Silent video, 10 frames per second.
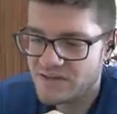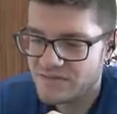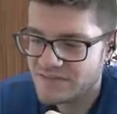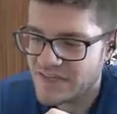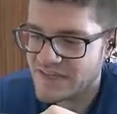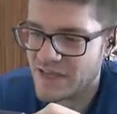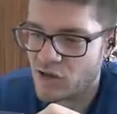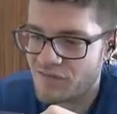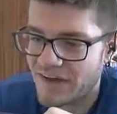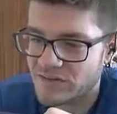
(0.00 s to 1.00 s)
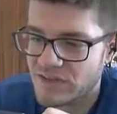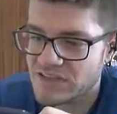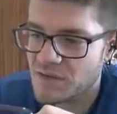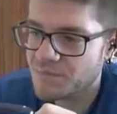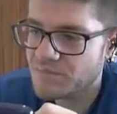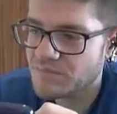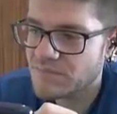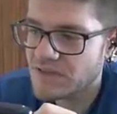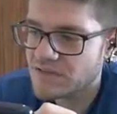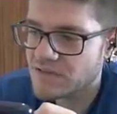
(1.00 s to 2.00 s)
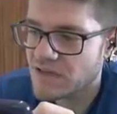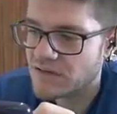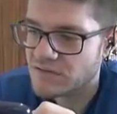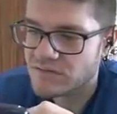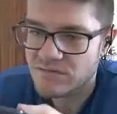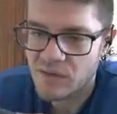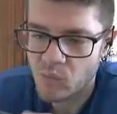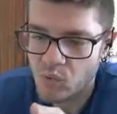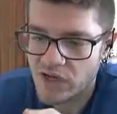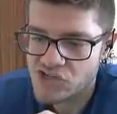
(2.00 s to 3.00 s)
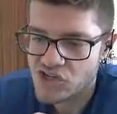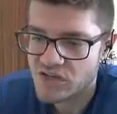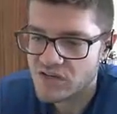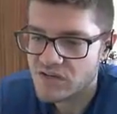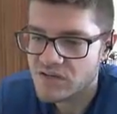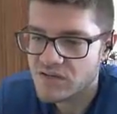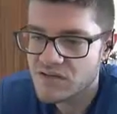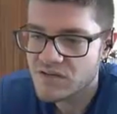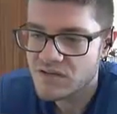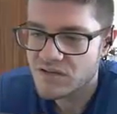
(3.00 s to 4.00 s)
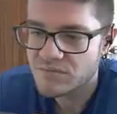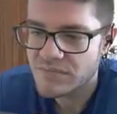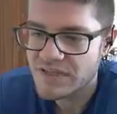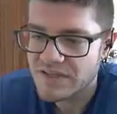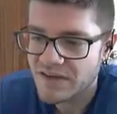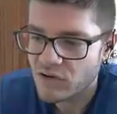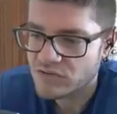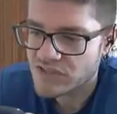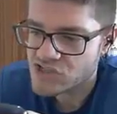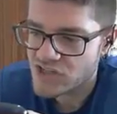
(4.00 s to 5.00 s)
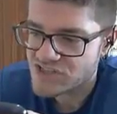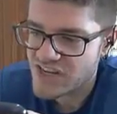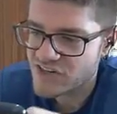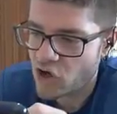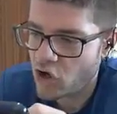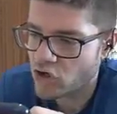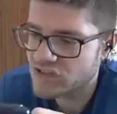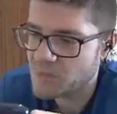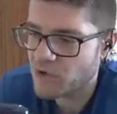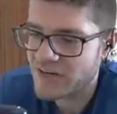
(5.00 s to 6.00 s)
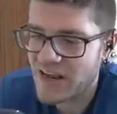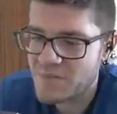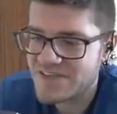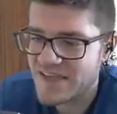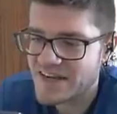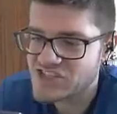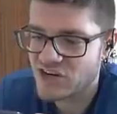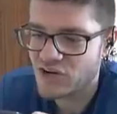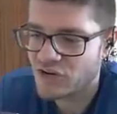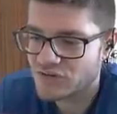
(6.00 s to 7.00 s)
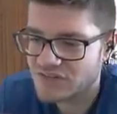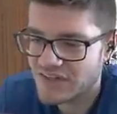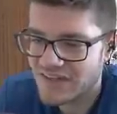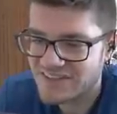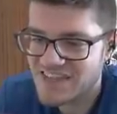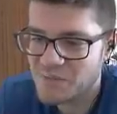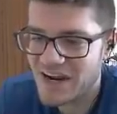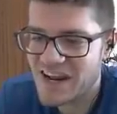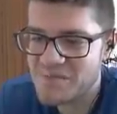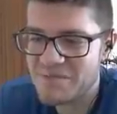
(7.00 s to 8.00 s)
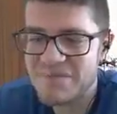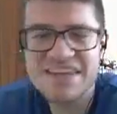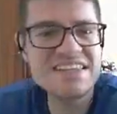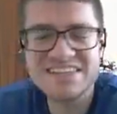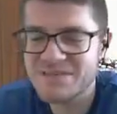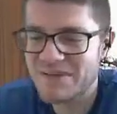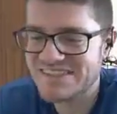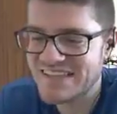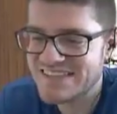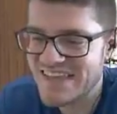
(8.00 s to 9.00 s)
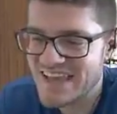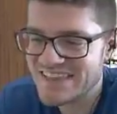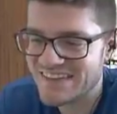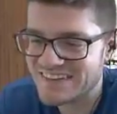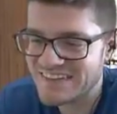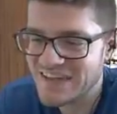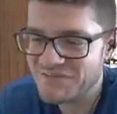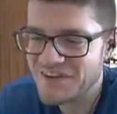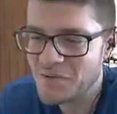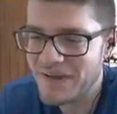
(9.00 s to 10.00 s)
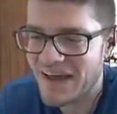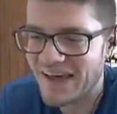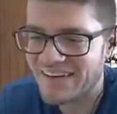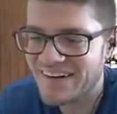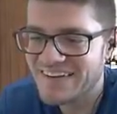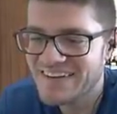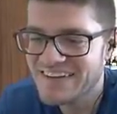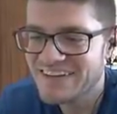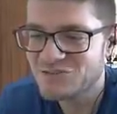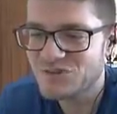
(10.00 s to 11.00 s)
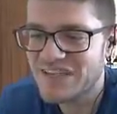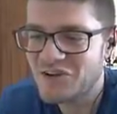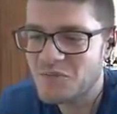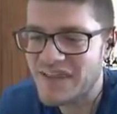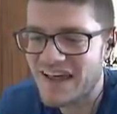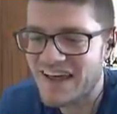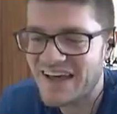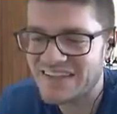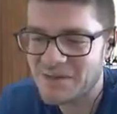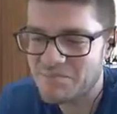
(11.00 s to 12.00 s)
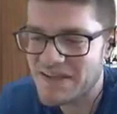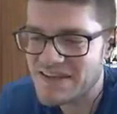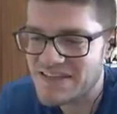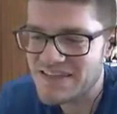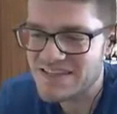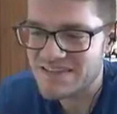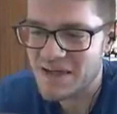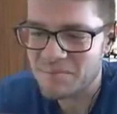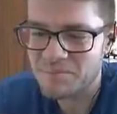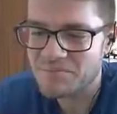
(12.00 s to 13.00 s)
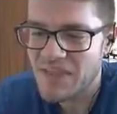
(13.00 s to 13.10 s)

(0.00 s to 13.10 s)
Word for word: Se che l'ho fatto. Andiamo... Che? La mucca c'è. Minchia notte già. Già è notte, porca la miseria, già notte. Andiamo nella mia bellissima stanzetta. Guardate che fenomenale. Tutta illuminata, bellissima.